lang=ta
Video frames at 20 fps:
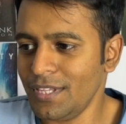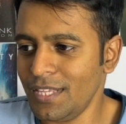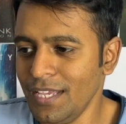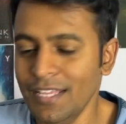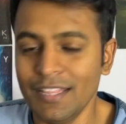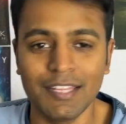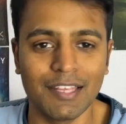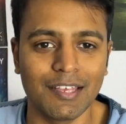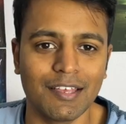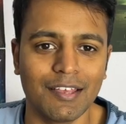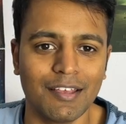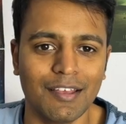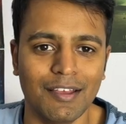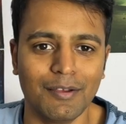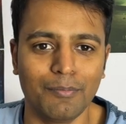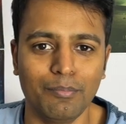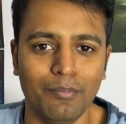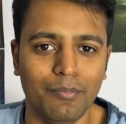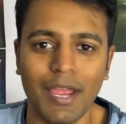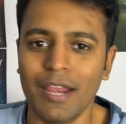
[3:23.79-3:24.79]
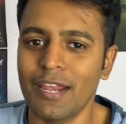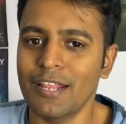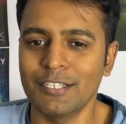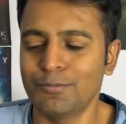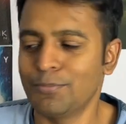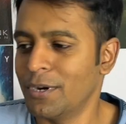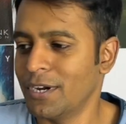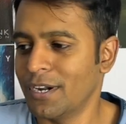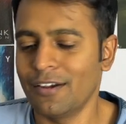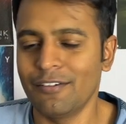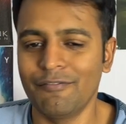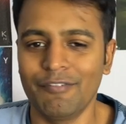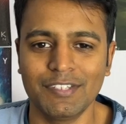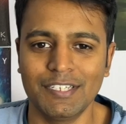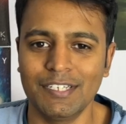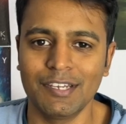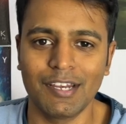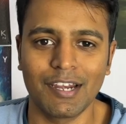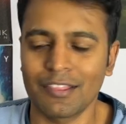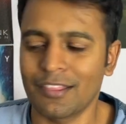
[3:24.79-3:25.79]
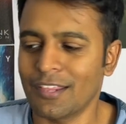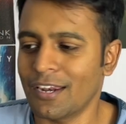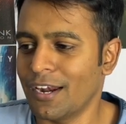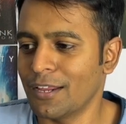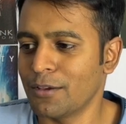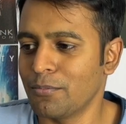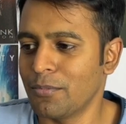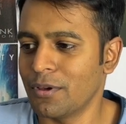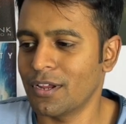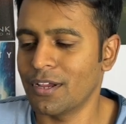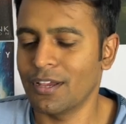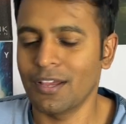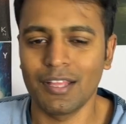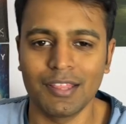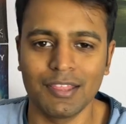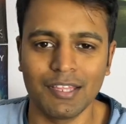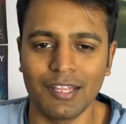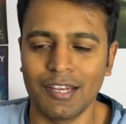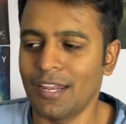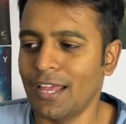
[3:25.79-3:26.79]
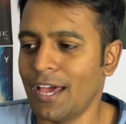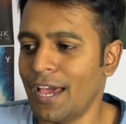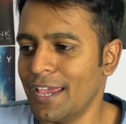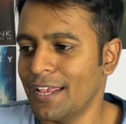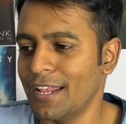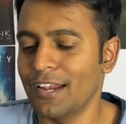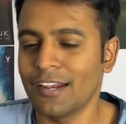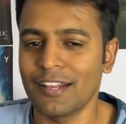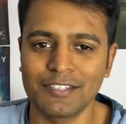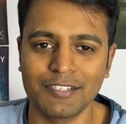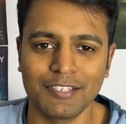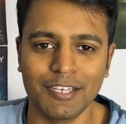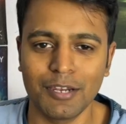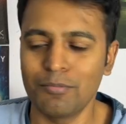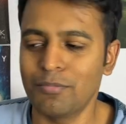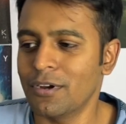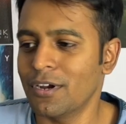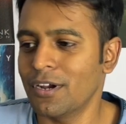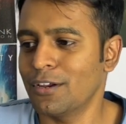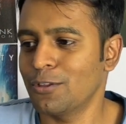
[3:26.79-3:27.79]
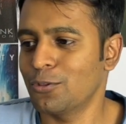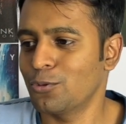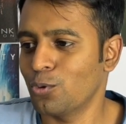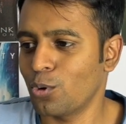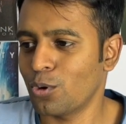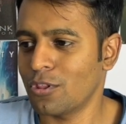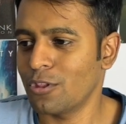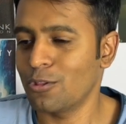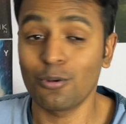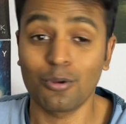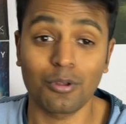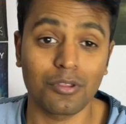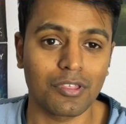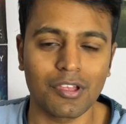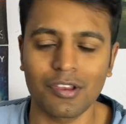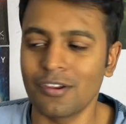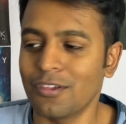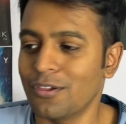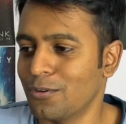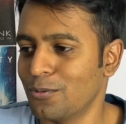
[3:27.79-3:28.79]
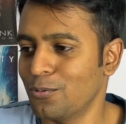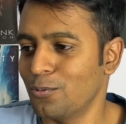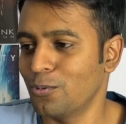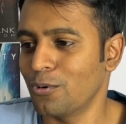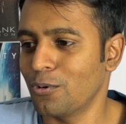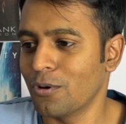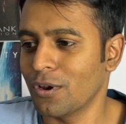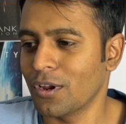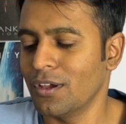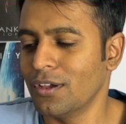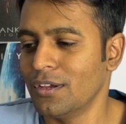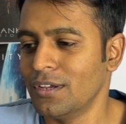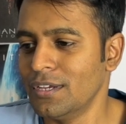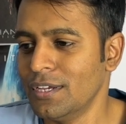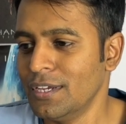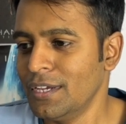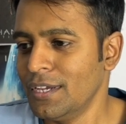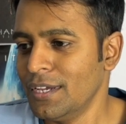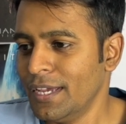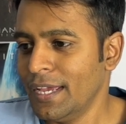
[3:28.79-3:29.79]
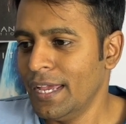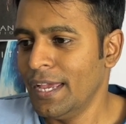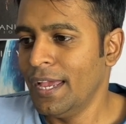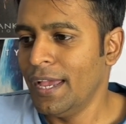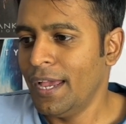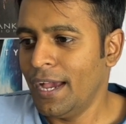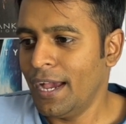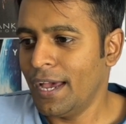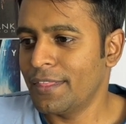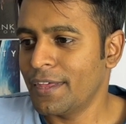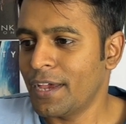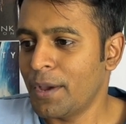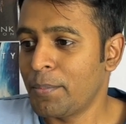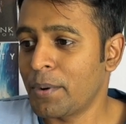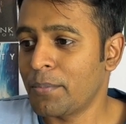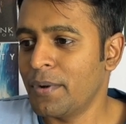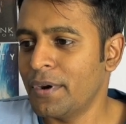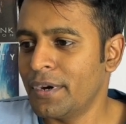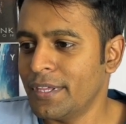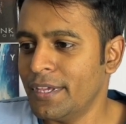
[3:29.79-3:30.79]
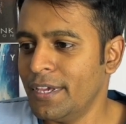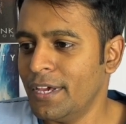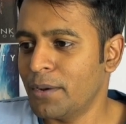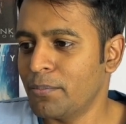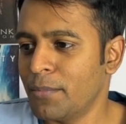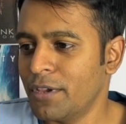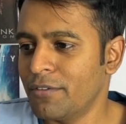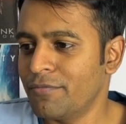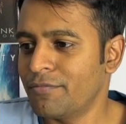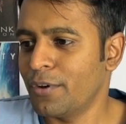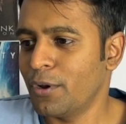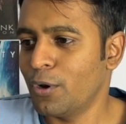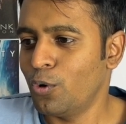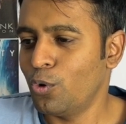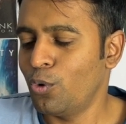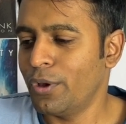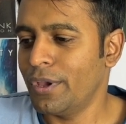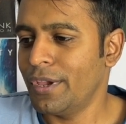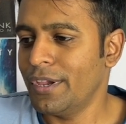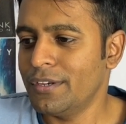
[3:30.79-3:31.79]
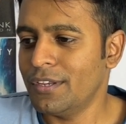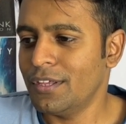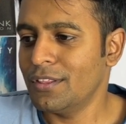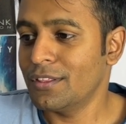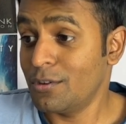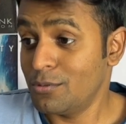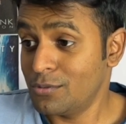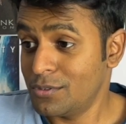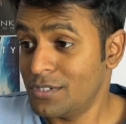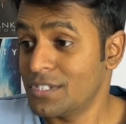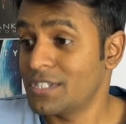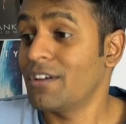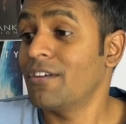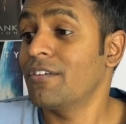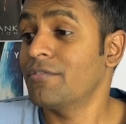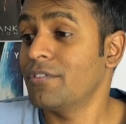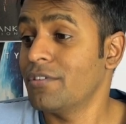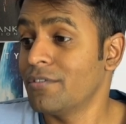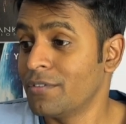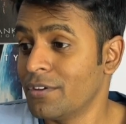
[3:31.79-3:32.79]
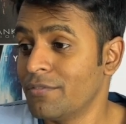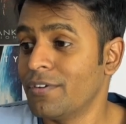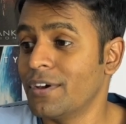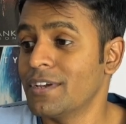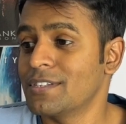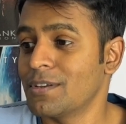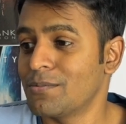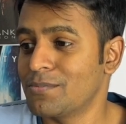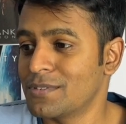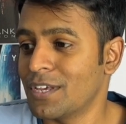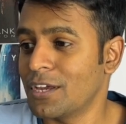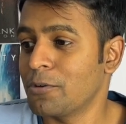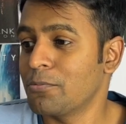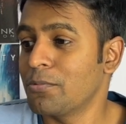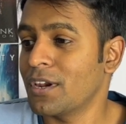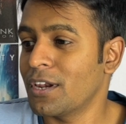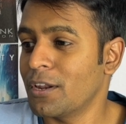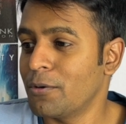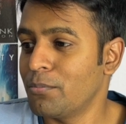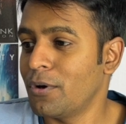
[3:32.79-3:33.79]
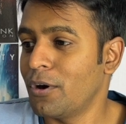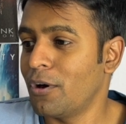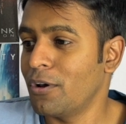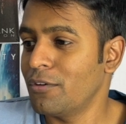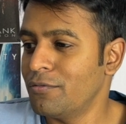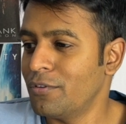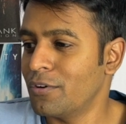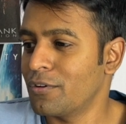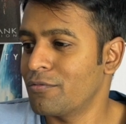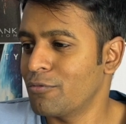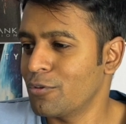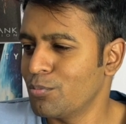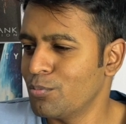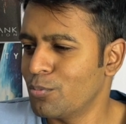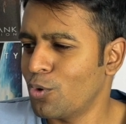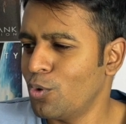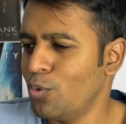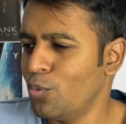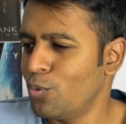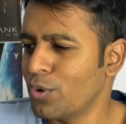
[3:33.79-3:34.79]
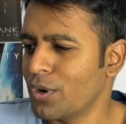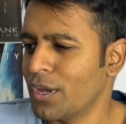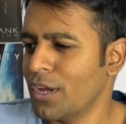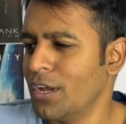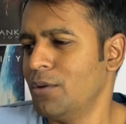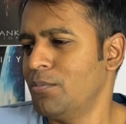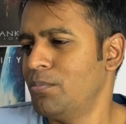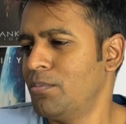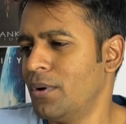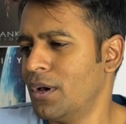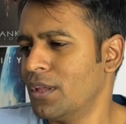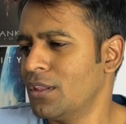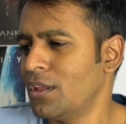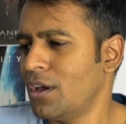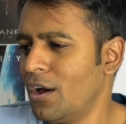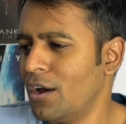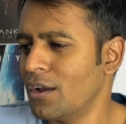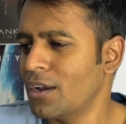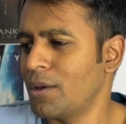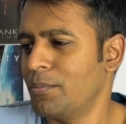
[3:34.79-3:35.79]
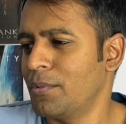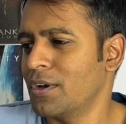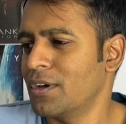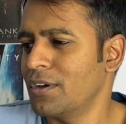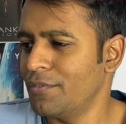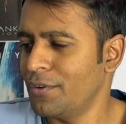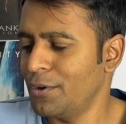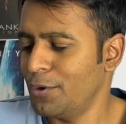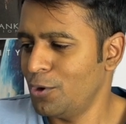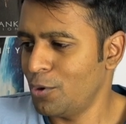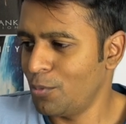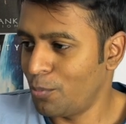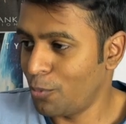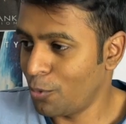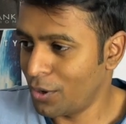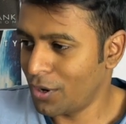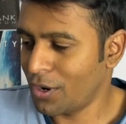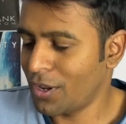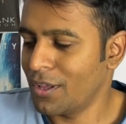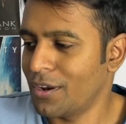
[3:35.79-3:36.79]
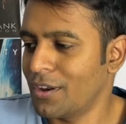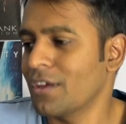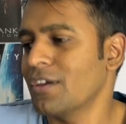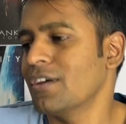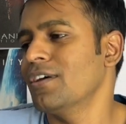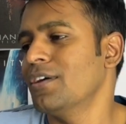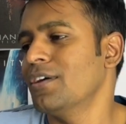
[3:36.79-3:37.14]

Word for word: இந்த மேனேஜ்மெண்ட் வச்சு நடத்துகிறானுங்க பாருங்க அந்த நாய்களெல்லாம் செருப்பு கட்டி தோர்த்து தோர்த்து அடிக்கணும் ஊருக்குள்ளே அதுக்கப்புறமா டியர் மை ஃபெல்லோ எயிட்டீன் தௌசண்ட் செவன் ஃபிஃப்டி ஃபைவ் சப்ஸ்கிரைபர் நம்ம ஆல் ஃபார் ஃபுட் ப்ரோ ஒரு ஹெல்ப்பாக தான் நமக்கு வீடியோ போடுறாரு